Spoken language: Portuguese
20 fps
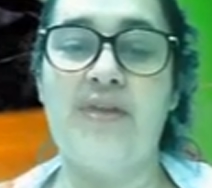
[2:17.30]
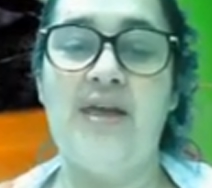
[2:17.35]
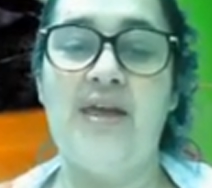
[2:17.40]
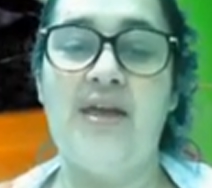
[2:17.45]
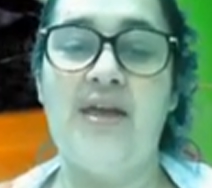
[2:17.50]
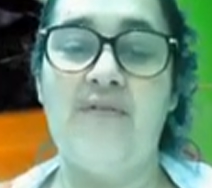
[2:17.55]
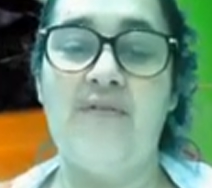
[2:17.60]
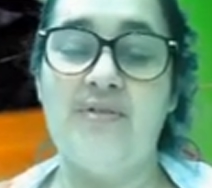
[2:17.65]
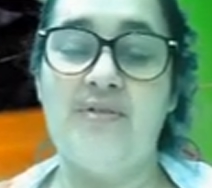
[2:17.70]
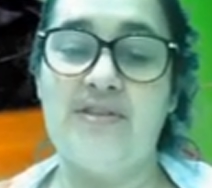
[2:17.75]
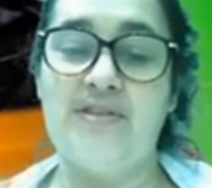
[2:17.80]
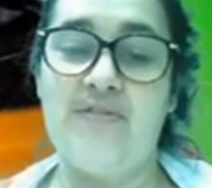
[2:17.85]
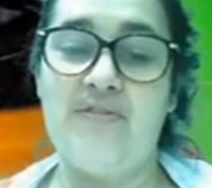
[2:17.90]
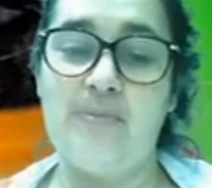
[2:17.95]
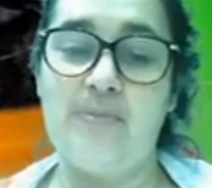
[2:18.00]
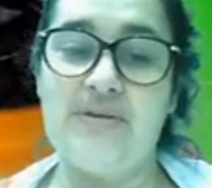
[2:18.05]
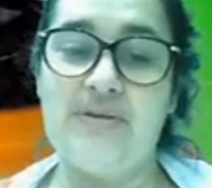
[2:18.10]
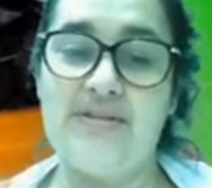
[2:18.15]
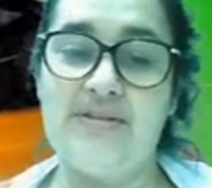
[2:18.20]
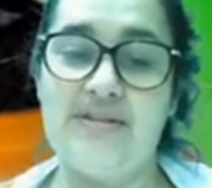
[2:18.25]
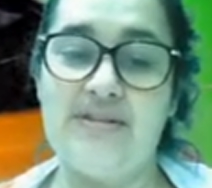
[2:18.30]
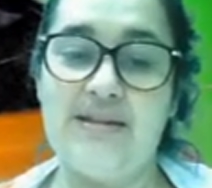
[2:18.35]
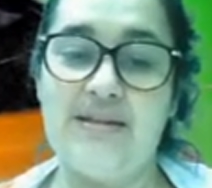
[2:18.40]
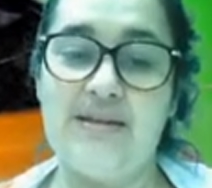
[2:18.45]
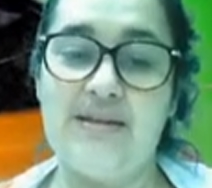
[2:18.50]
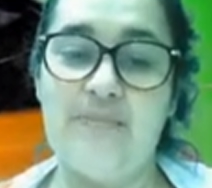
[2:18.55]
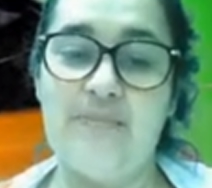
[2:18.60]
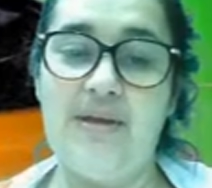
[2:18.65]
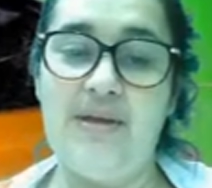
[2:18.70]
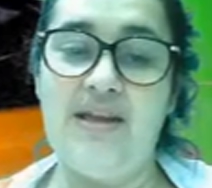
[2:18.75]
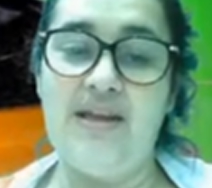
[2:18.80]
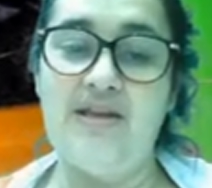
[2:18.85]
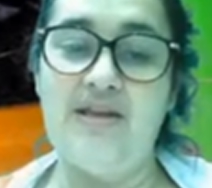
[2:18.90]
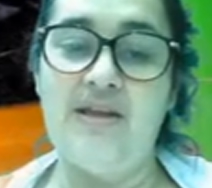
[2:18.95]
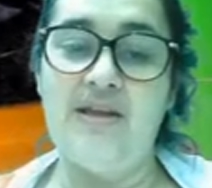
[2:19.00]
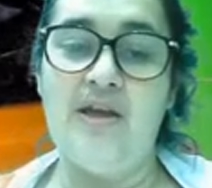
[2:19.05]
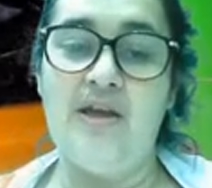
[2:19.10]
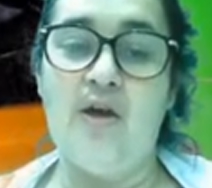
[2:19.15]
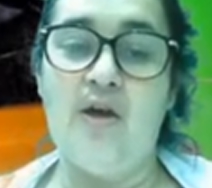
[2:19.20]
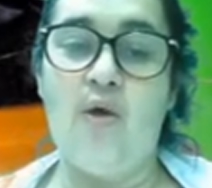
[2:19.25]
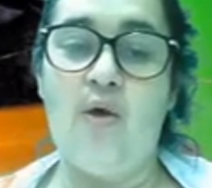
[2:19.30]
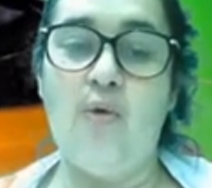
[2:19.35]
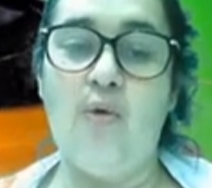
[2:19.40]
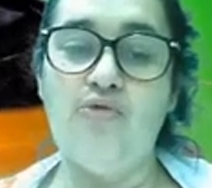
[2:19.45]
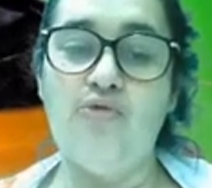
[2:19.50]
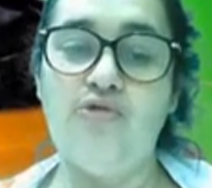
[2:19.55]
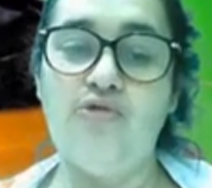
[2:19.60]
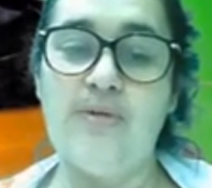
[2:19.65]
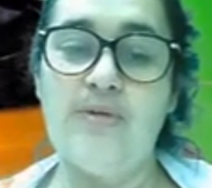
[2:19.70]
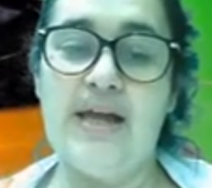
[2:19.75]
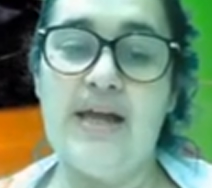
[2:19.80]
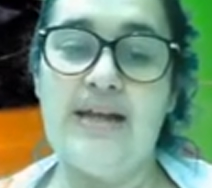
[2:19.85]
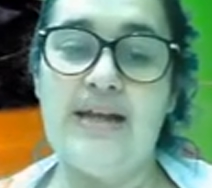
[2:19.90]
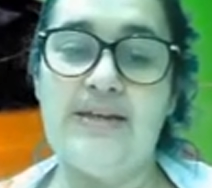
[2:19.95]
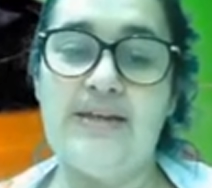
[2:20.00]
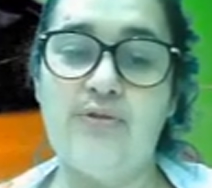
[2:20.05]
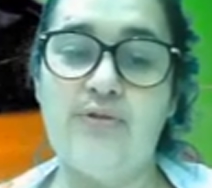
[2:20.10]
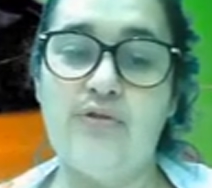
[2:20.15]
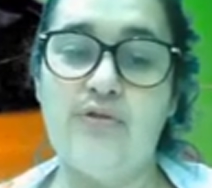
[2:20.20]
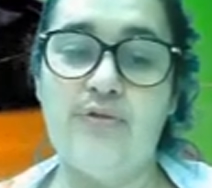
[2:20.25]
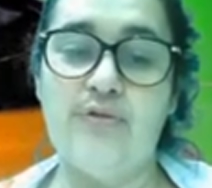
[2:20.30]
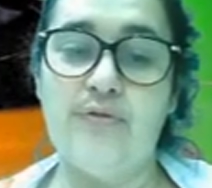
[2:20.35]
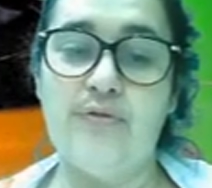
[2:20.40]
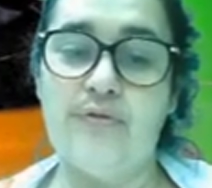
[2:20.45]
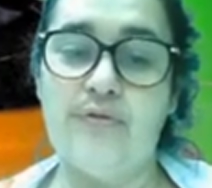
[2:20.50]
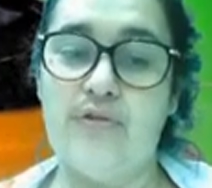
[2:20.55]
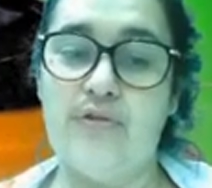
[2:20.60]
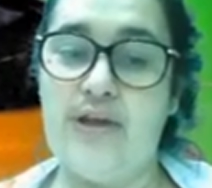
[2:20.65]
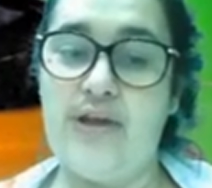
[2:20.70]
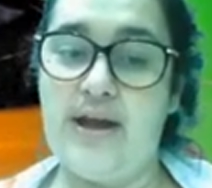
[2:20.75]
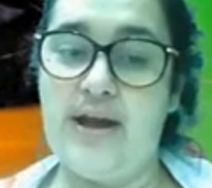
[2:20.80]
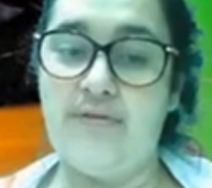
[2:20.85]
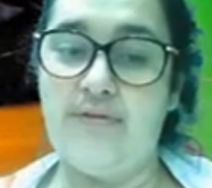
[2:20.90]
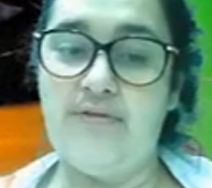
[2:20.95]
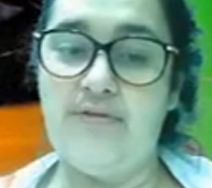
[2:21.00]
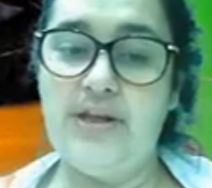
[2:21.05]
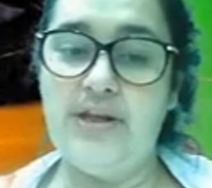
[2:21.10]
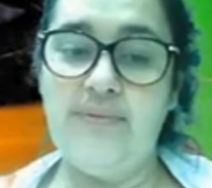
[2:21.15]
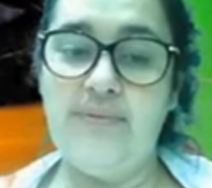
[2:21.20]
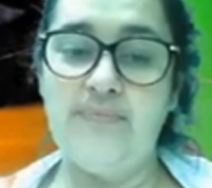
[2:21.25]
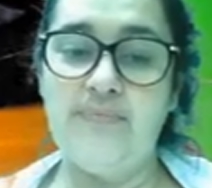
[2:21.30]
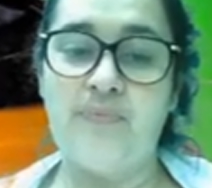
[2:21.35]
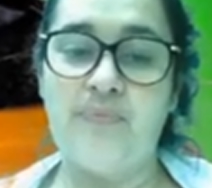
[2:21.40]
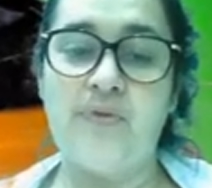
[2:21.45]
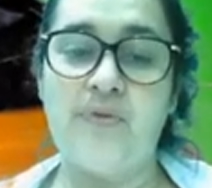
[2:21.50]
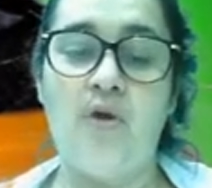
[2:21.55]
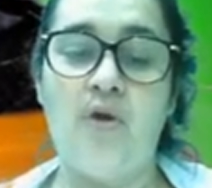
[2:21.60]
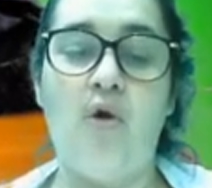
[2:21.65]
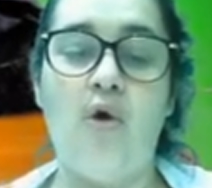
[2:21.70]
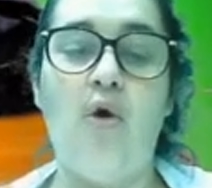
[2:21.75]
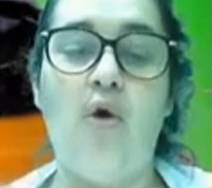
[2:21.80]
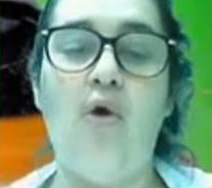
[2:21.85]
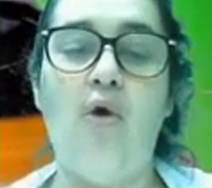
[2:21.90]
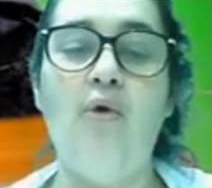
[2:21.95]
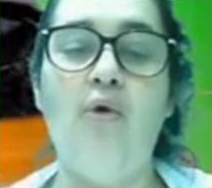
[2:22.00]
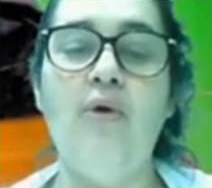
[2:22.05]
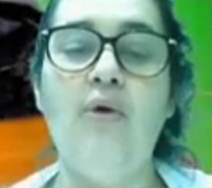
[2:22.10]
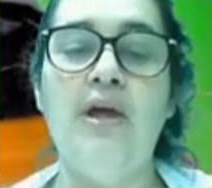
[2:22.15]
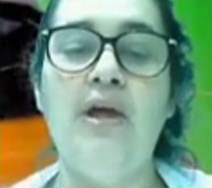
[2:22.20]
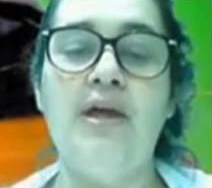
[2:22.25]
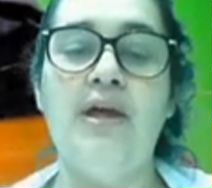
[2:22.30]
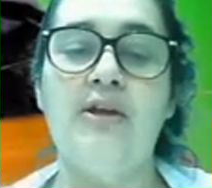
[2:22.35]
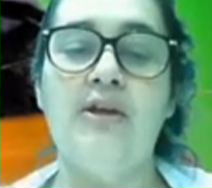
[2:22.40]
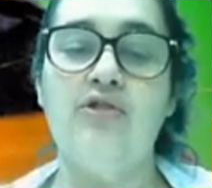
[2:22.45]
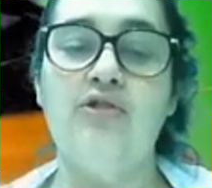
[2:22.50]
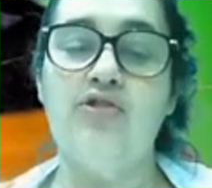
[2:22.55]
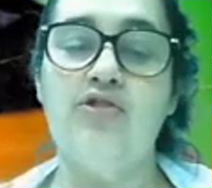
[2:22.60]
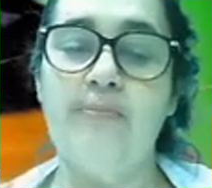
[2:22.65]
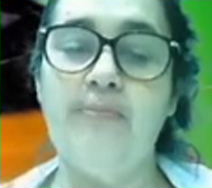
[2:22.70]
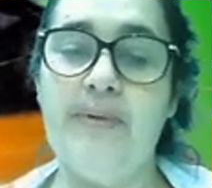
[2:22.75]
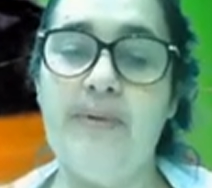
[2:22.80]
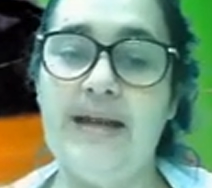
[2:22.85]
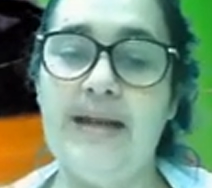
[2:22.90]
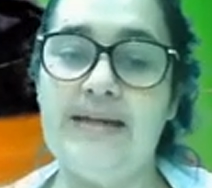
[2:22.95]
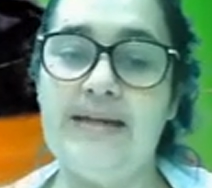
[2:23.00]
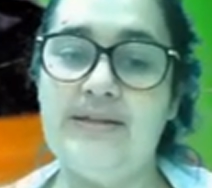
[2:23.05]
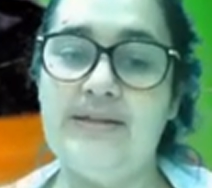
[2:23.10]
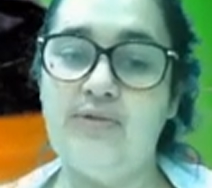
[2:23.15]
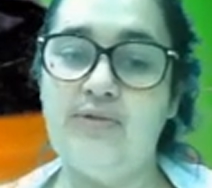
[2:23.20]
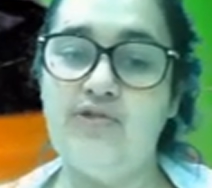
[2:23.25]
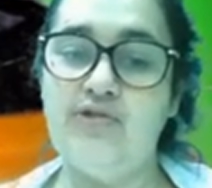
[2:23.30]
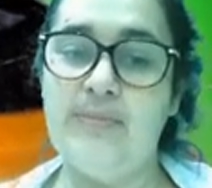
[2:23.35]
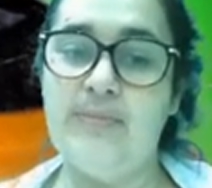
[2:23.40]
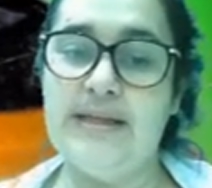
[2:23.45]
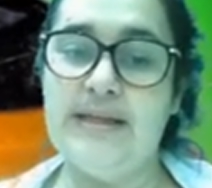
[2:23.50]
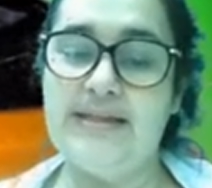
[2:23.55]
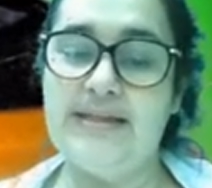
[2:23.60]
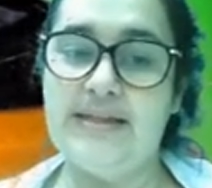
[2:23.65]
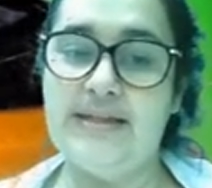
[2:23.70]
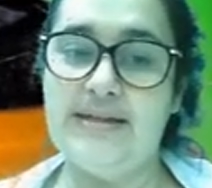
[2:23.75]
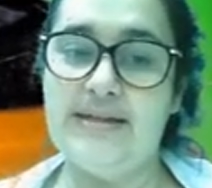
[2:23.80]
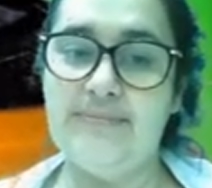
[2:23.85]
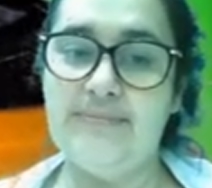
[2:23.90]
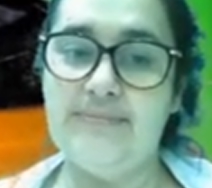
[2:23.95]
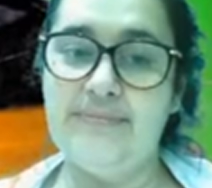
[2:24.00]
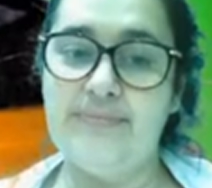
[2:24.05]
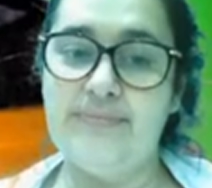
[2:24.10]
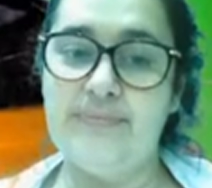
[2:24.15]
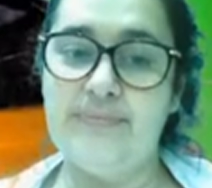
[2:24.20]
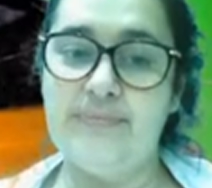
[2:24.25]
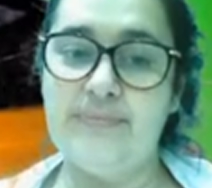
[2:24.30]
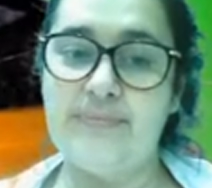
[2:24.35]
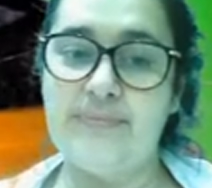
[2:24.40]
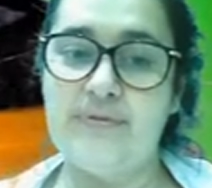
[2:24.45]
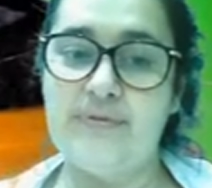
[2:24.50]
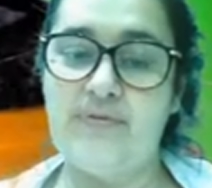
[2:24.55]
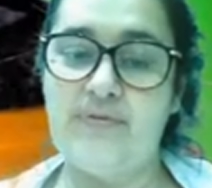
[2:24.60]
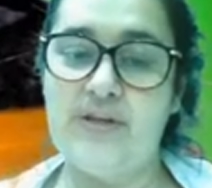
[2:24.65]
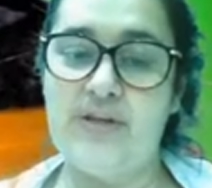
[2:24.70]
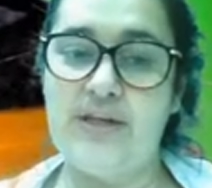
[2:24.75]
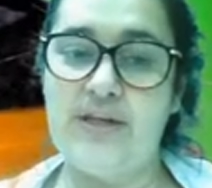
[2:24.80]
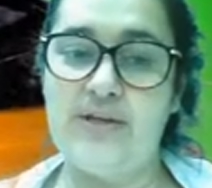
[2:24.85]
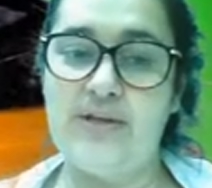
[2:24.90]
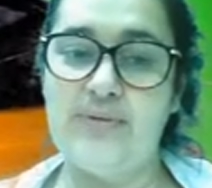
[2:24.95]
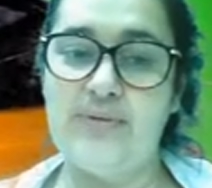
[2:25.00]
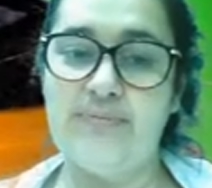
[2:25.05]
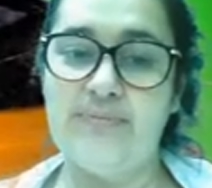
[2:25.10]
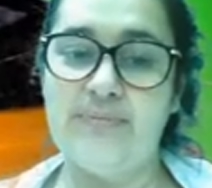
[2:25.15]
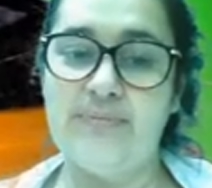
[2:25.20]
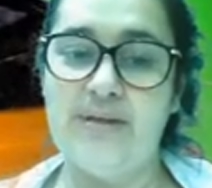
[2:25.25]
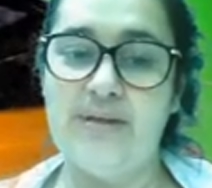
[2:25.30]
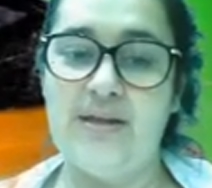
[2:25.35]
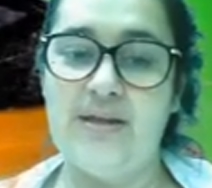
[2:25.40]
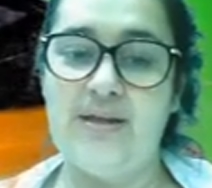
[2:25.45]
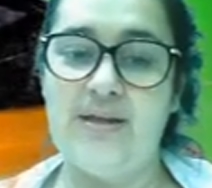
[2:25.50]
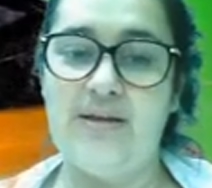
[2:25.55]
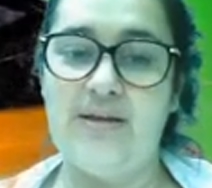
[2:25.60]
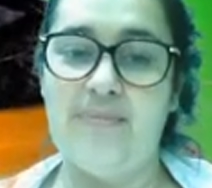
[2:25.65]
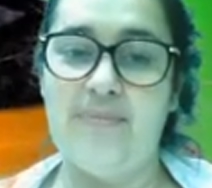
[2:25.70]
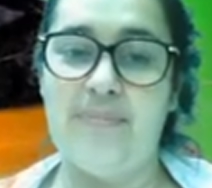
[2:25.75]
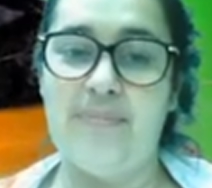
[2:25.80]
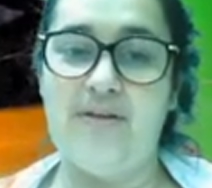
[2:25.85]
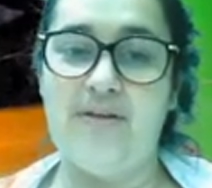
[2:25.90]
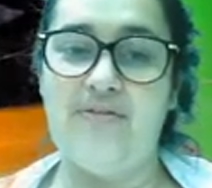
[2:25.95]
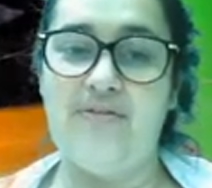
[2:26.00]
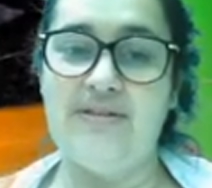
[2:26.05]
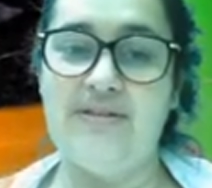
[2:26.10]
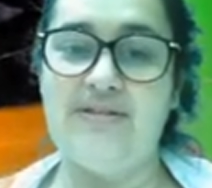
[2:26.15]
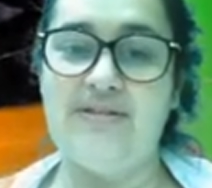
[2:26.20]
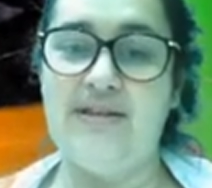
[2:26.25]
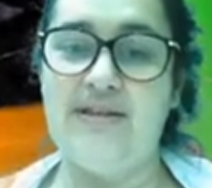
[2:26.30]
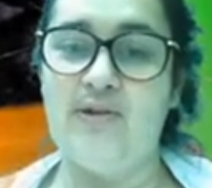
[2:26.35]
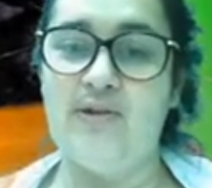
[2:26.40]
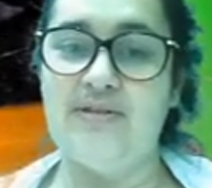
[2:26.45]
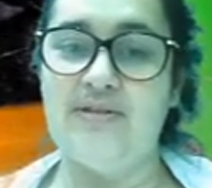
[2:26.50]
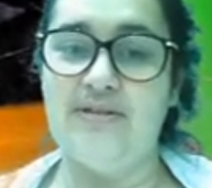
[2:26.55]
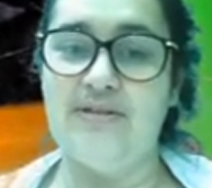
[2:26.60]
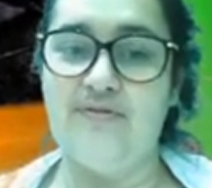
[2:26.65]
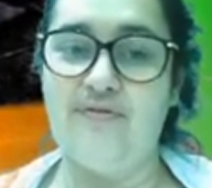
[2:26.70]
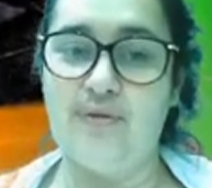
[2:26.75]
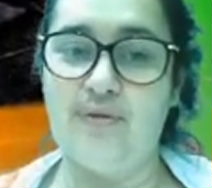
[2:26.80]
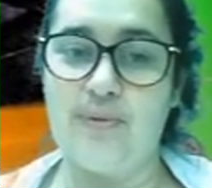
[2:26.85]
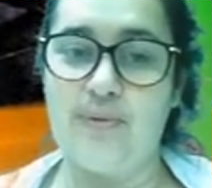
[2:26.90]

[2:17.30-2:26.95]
Você vai precisar também ou de um galinho de, de árvore ou de um palito de madeira fininho para fazer a nossa flor.